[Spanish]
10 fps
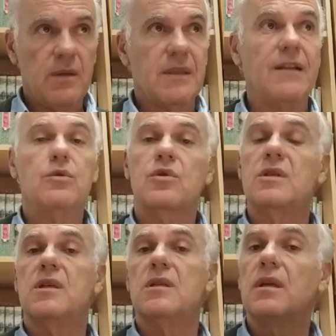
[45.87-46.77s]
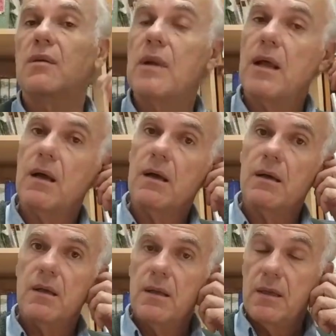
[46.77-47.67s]
tanto si se sigue
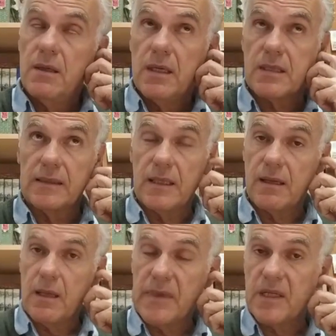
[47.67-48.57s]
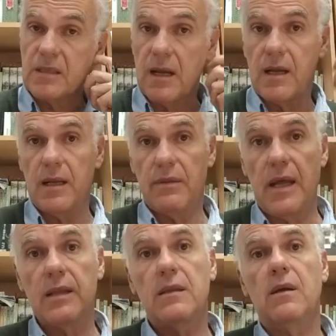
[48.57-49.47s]
una estrategia más
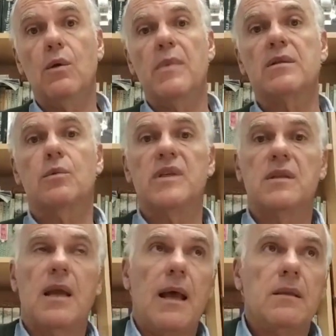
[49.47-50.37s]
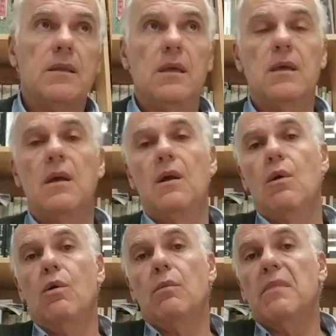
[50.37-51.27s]
extranjerizante o más domesticante
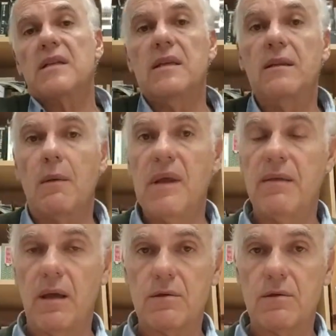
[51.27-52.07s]
o más intermedia,